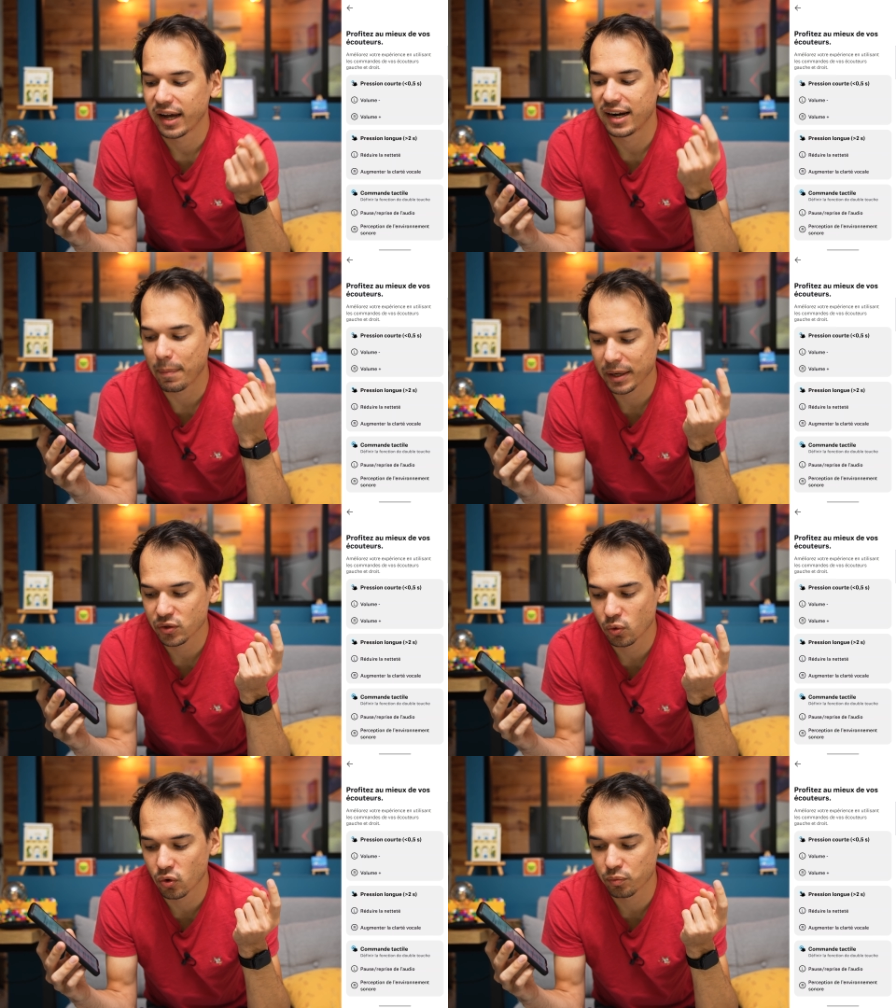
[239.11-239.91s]
La
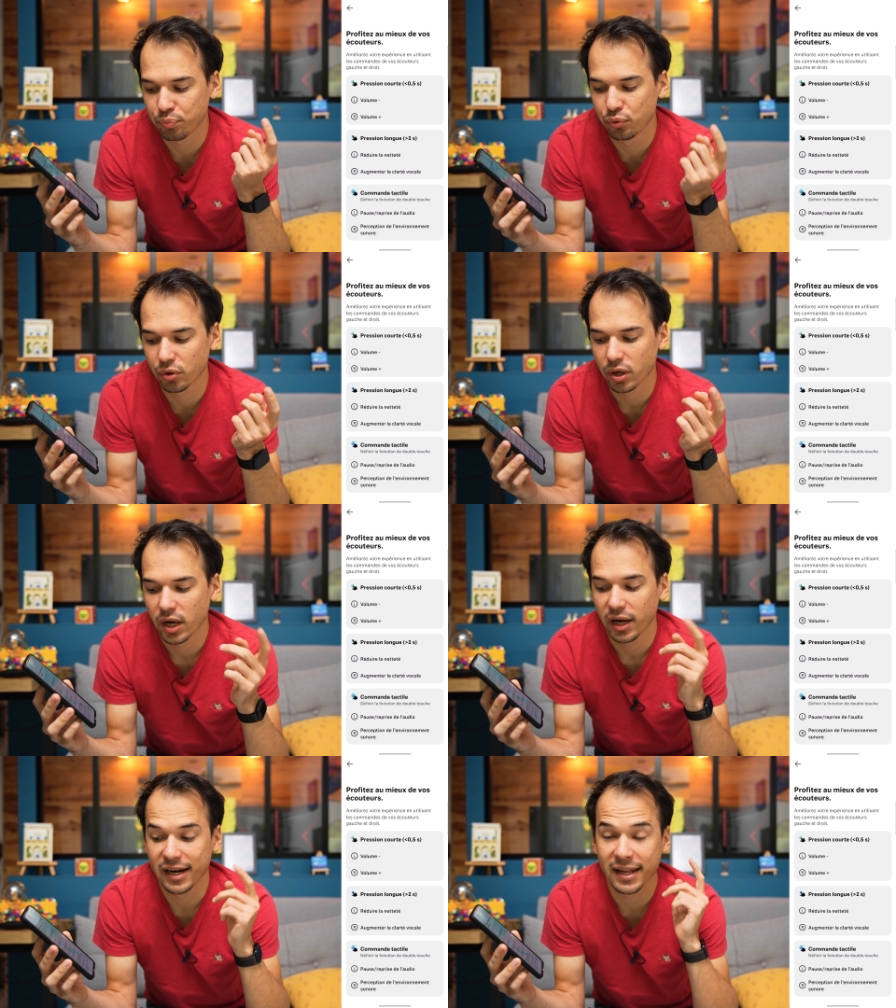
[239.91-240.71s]
pression longue pour
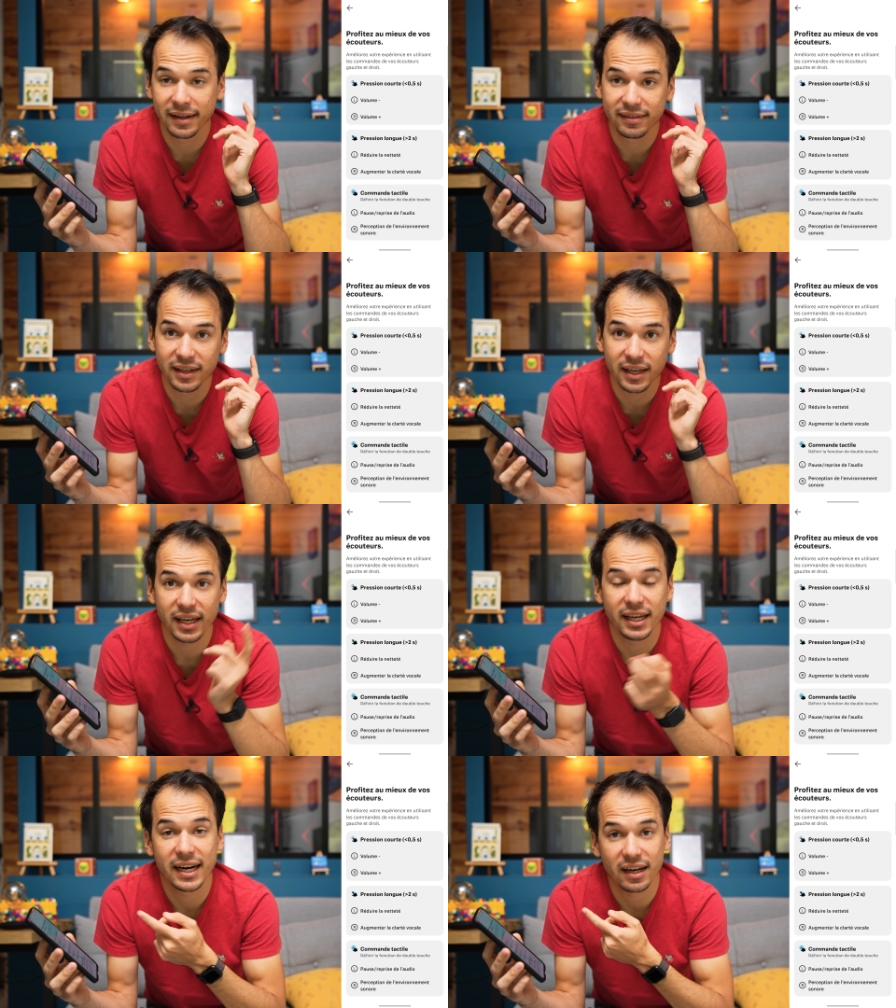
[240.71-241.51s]
la
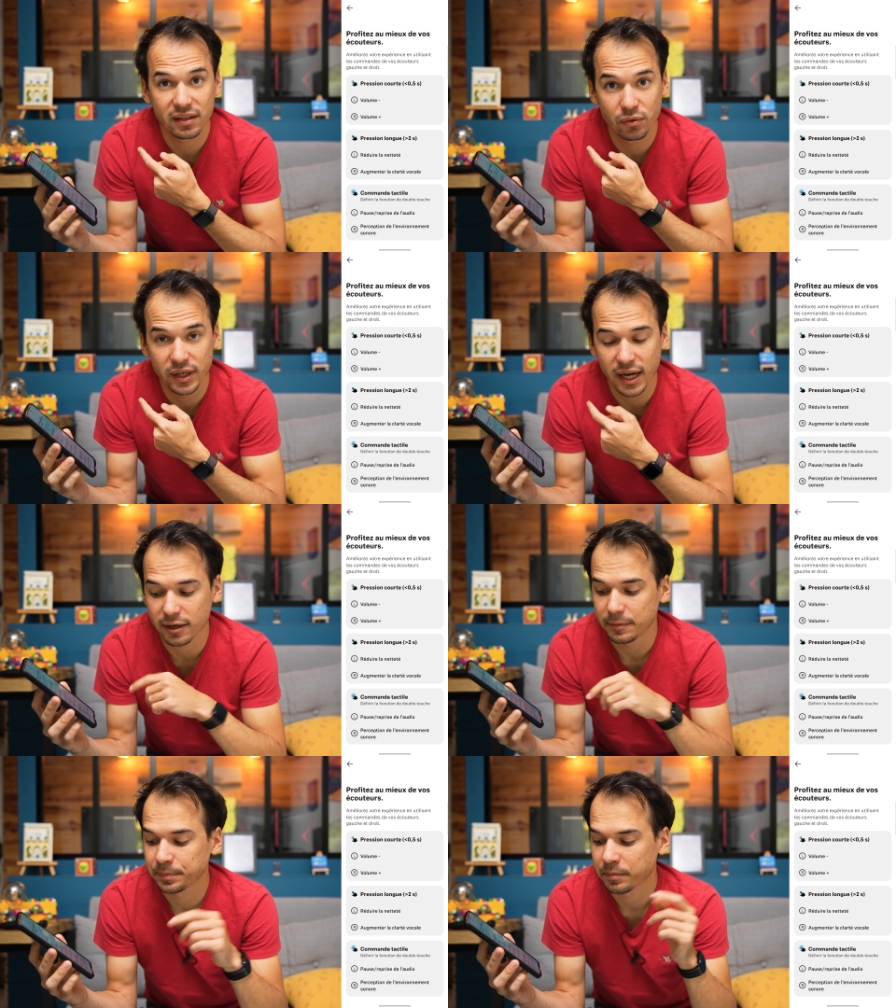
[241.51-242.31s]
netteté et la clarté
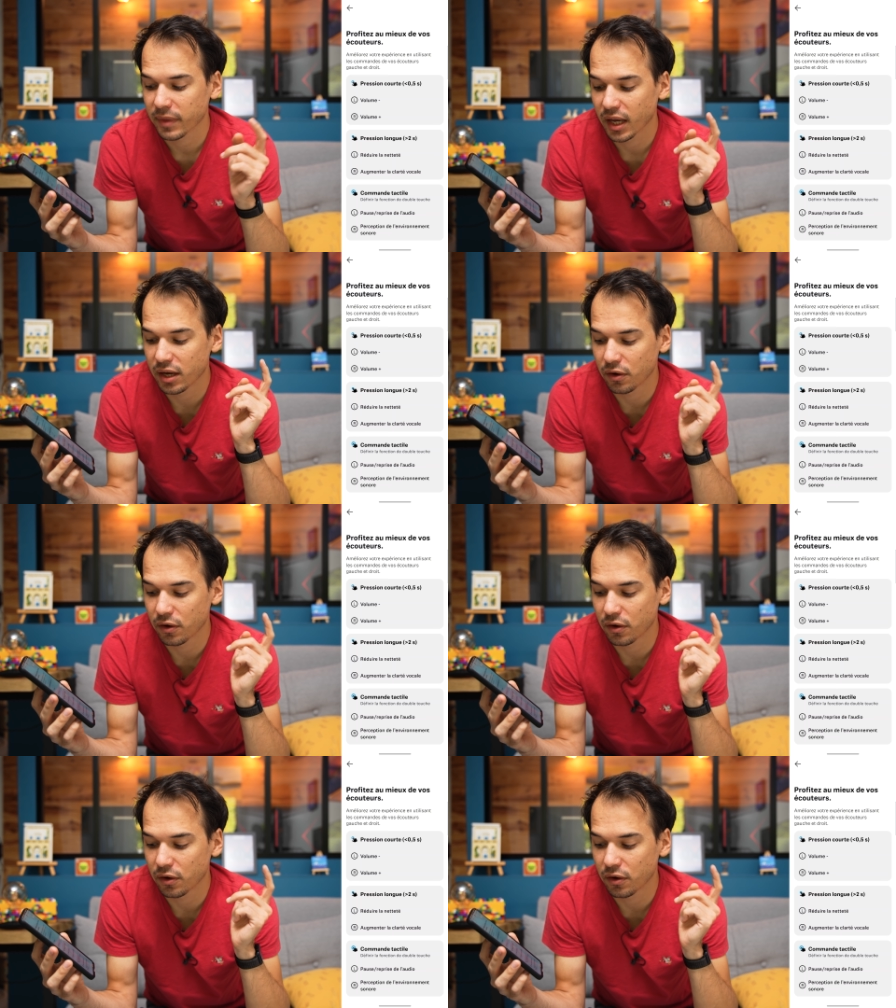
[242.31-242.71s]
vocale. Et